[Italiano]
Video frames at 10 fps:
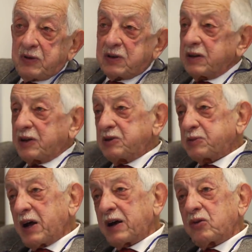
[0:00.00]
che ti
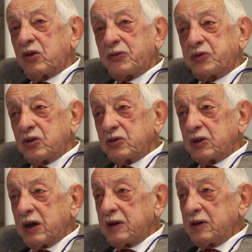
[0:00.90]
spara con la
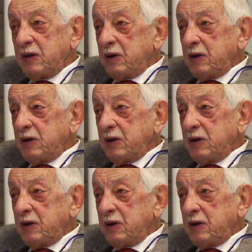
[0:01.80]
fionda,